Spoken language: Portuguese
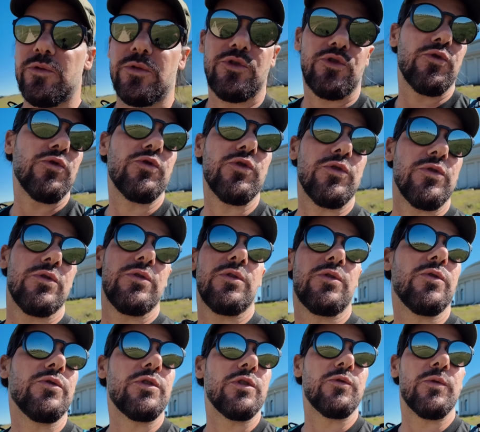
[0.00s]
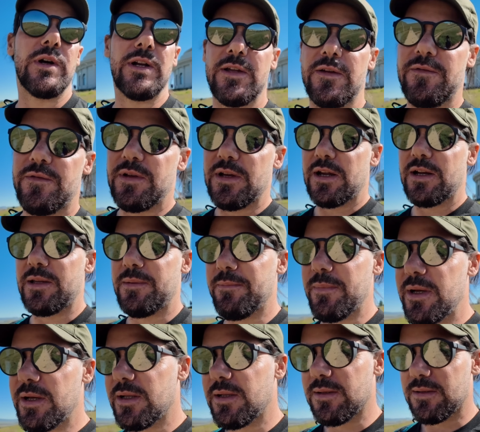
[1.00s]
escuso-me de continuar a enviar
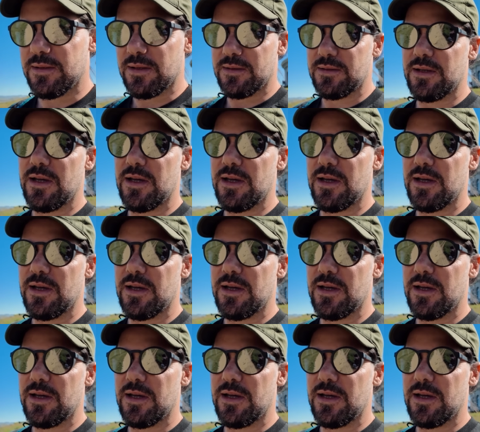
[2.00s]
e-mails a